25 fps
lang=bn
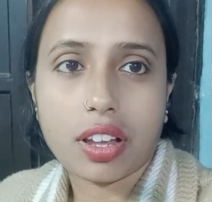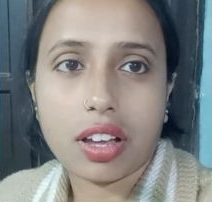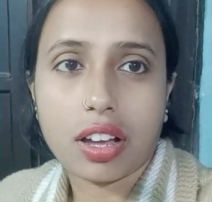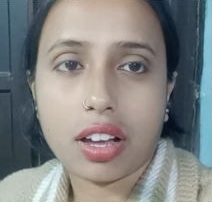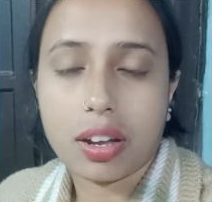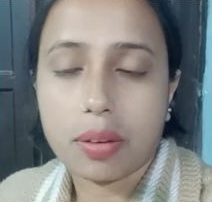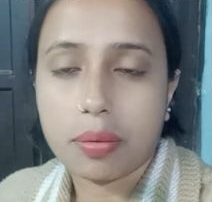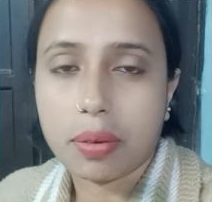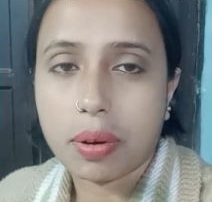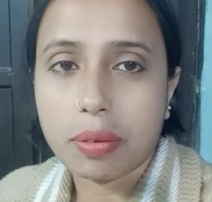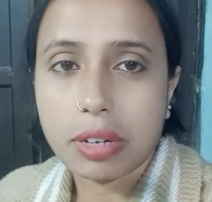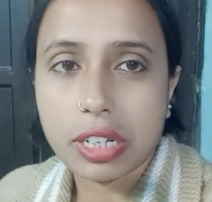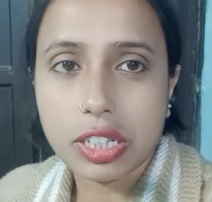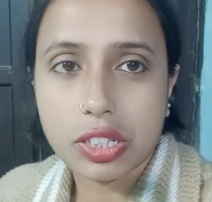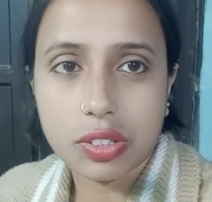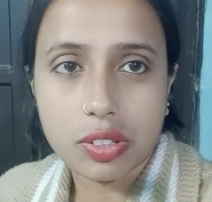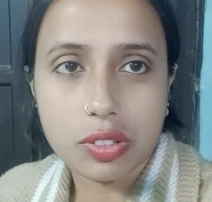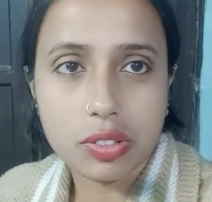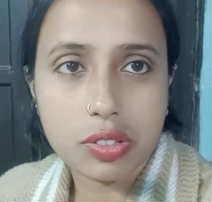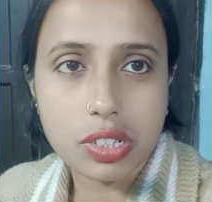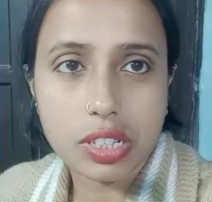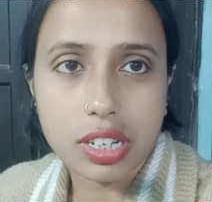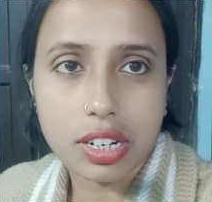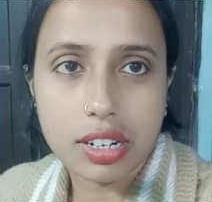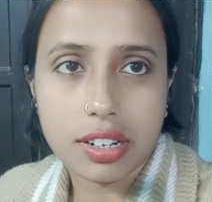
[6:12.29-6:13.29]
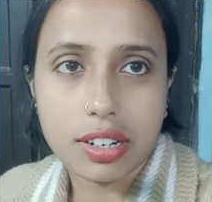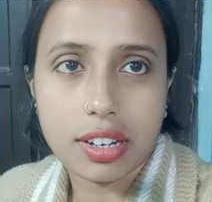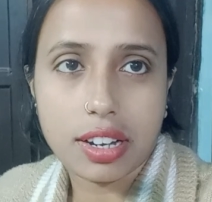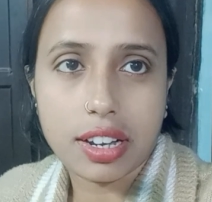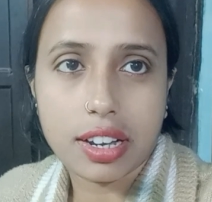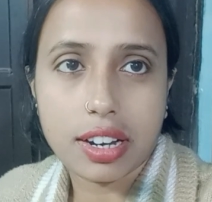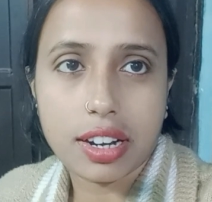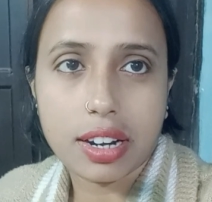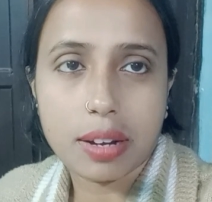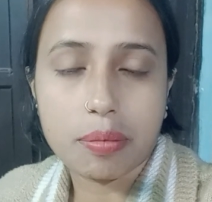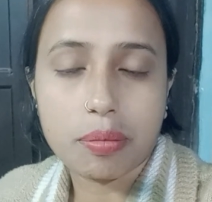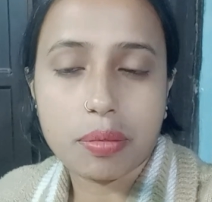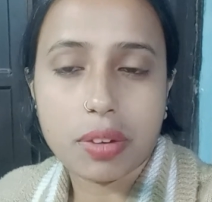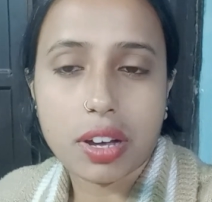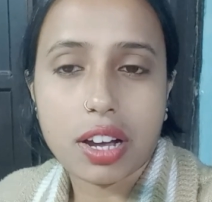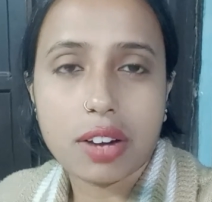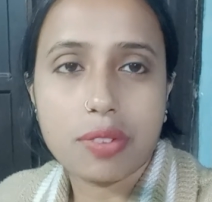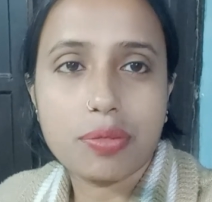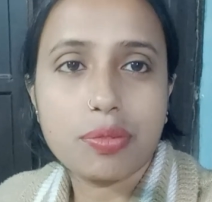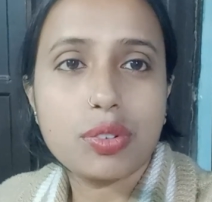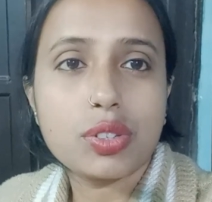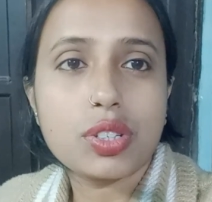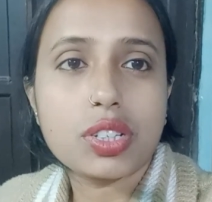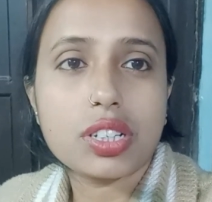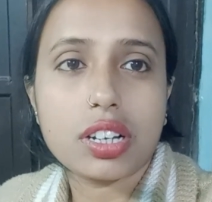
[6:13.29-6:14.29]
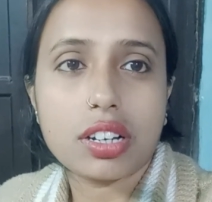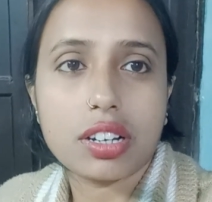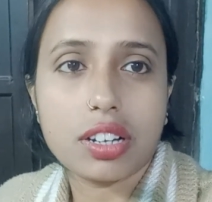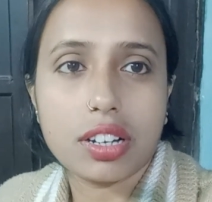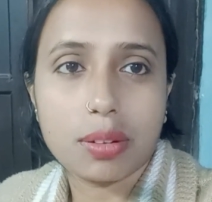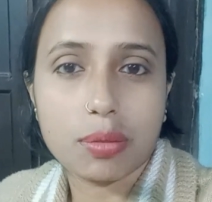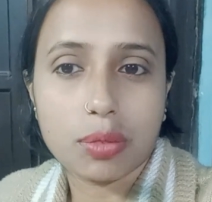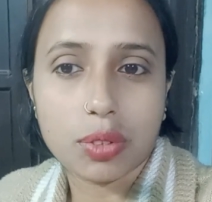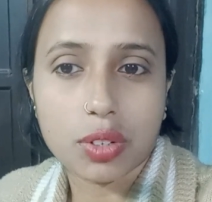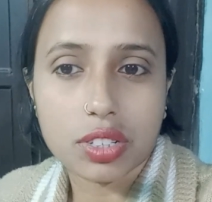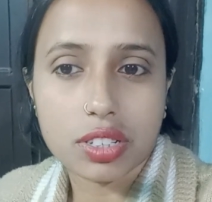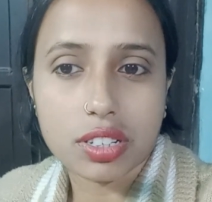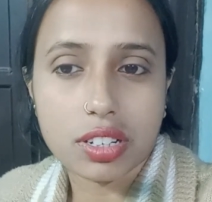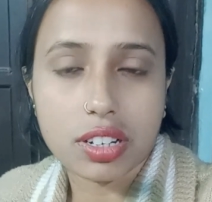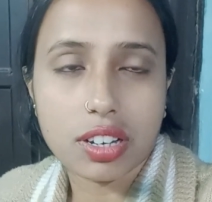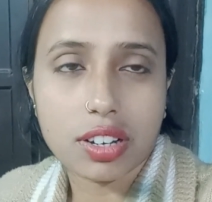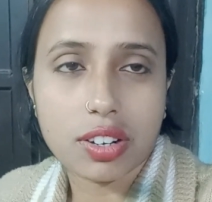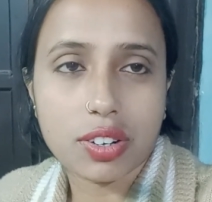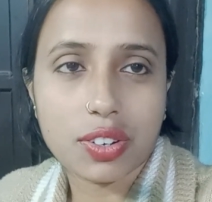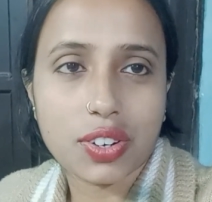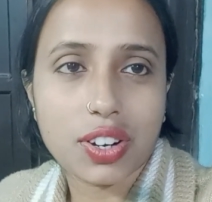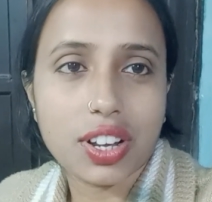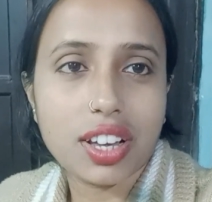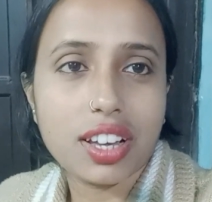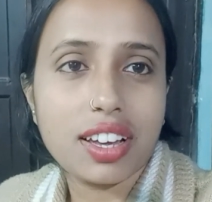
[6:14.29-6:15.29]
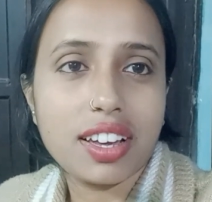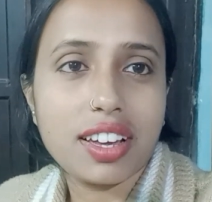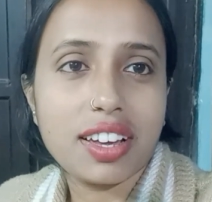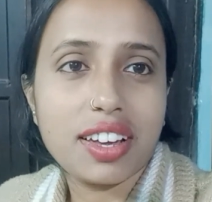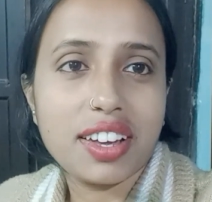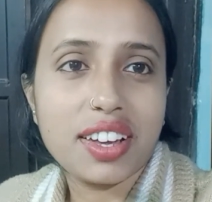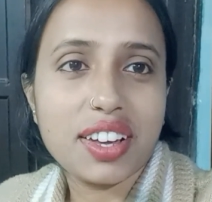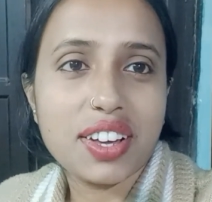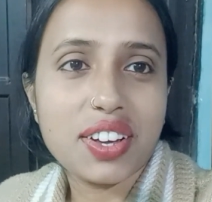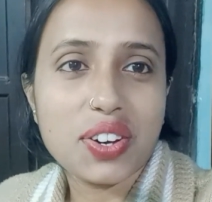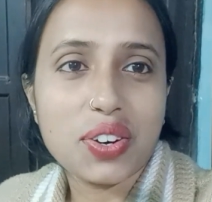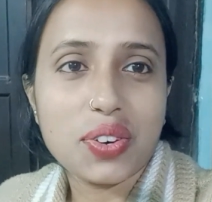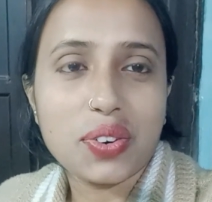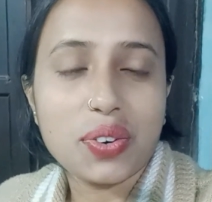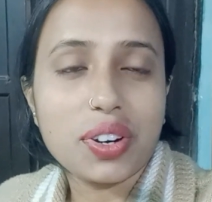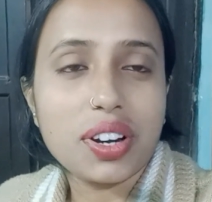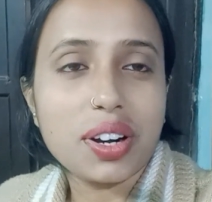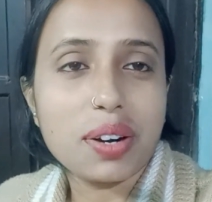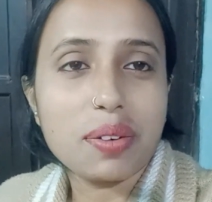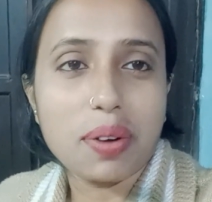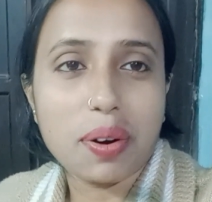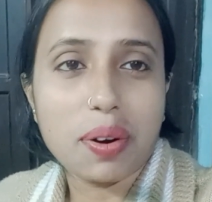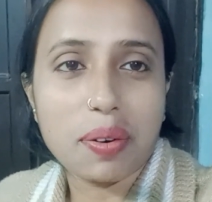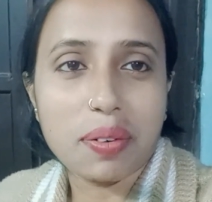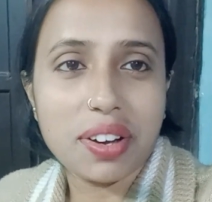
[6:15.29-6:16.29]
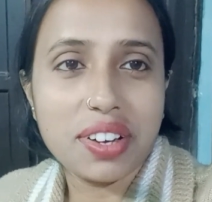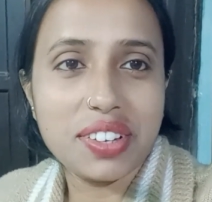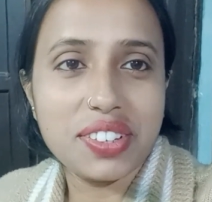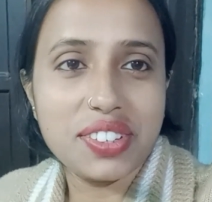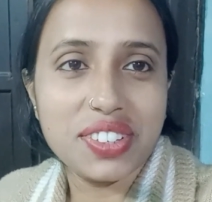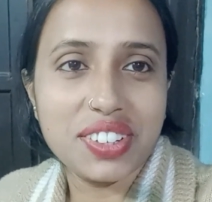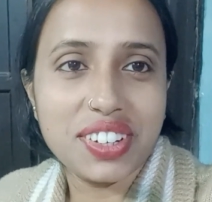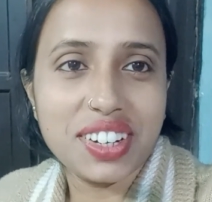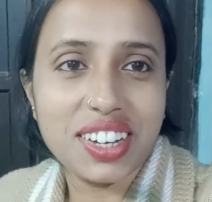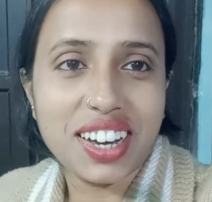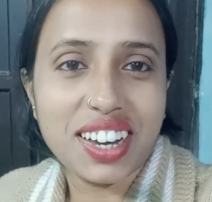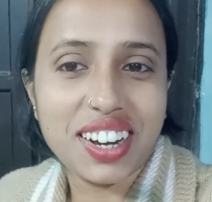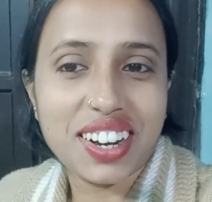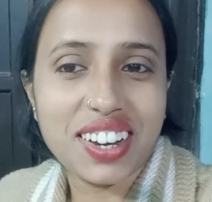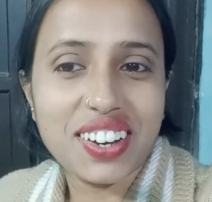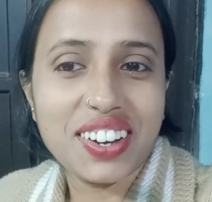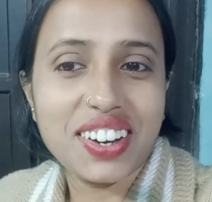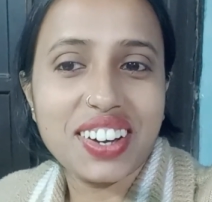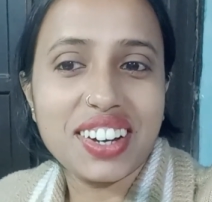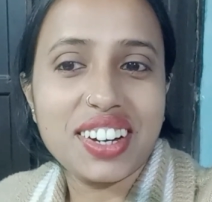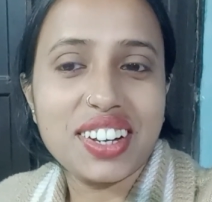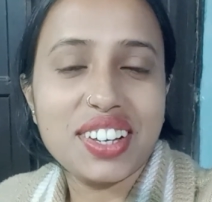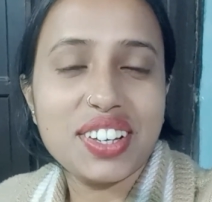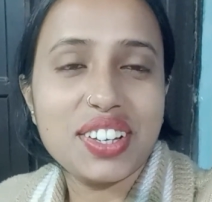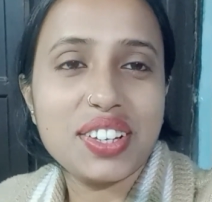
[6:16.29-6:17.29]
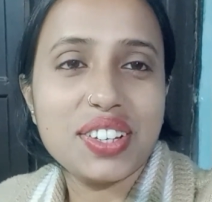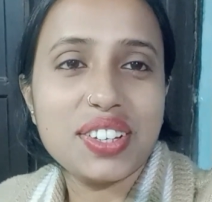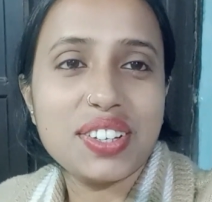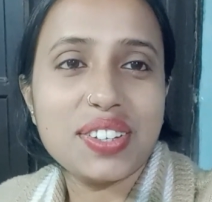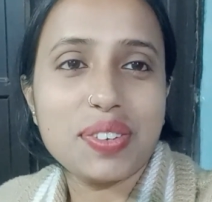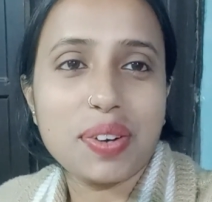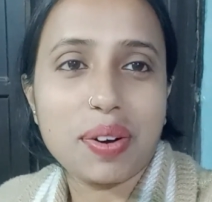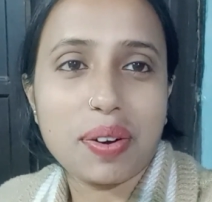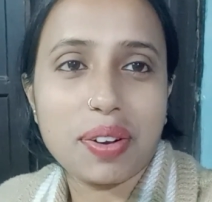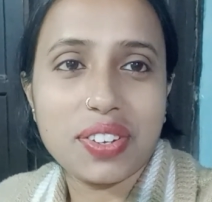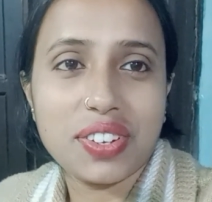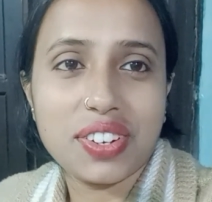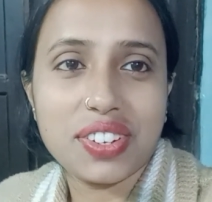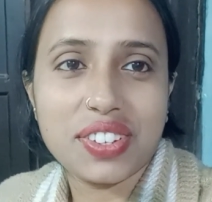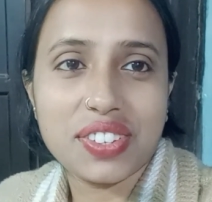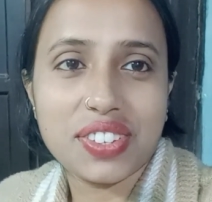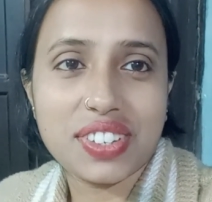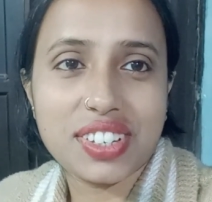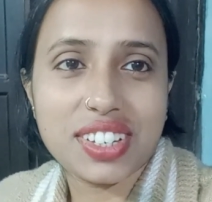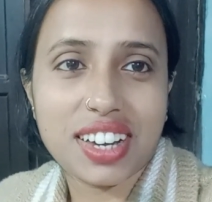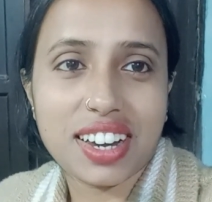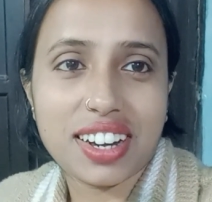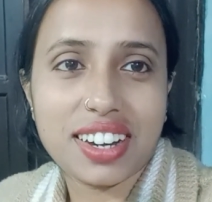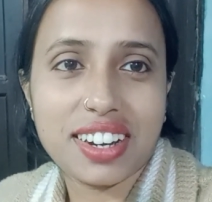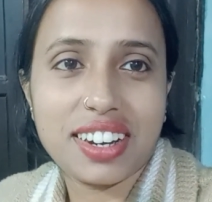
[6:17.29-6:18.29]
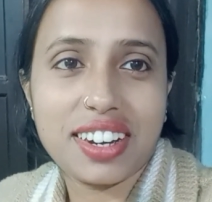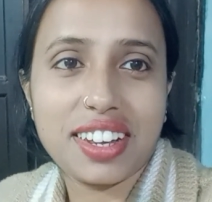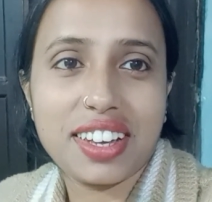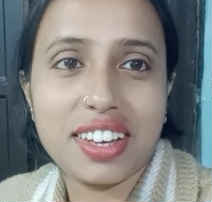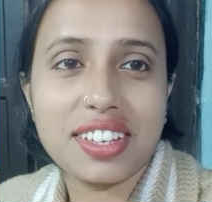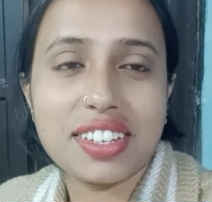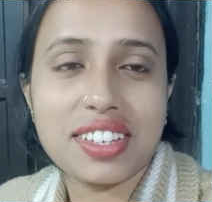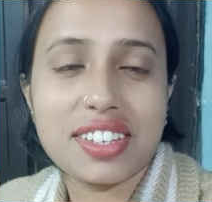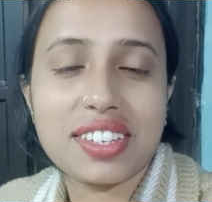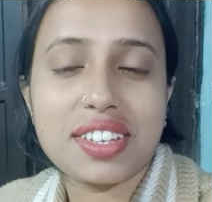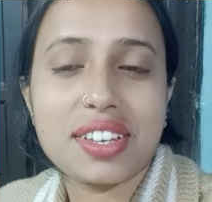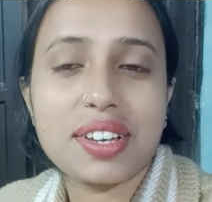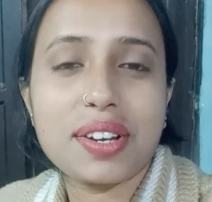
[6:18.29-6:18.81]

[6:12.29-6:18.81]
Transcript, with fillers: আর বাবাই জন্য চাট নিয়ে এলাম আর ফুচকা খেলাম দশ টাকা করে ওটার বাবার জন্য আনা হয়নি বাবার জন্য তো চাটই নিয়ে এসছি